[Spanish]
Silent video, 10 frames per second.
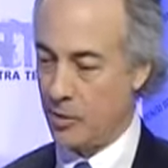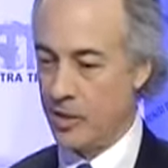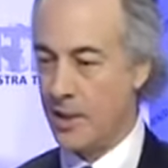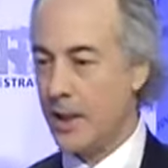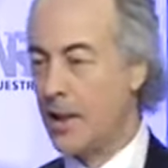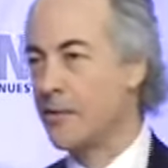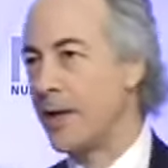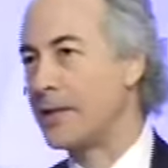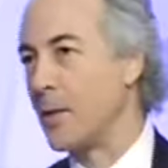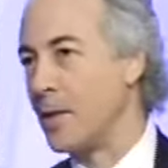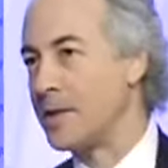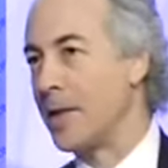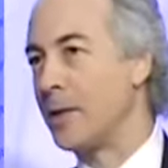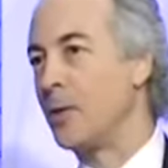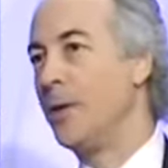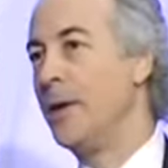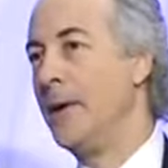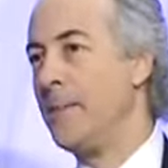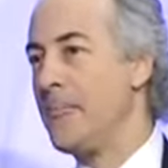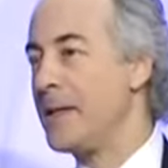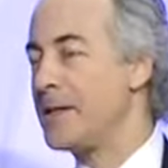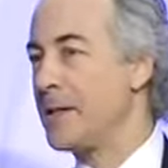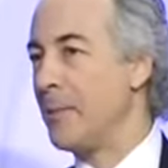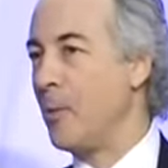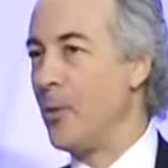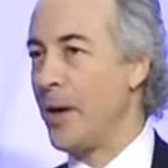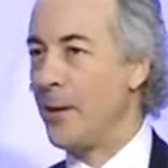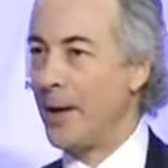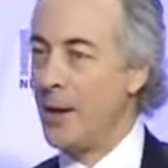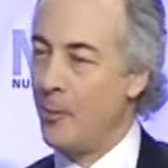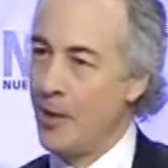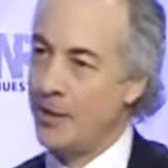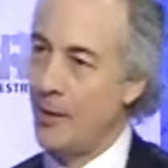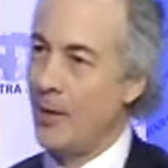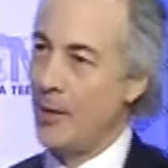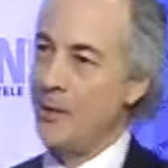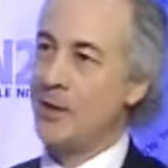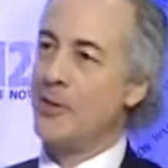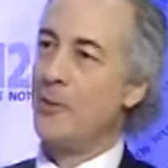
si siguen las FARC secuestrando se podrá abrir la puerta a una negociación,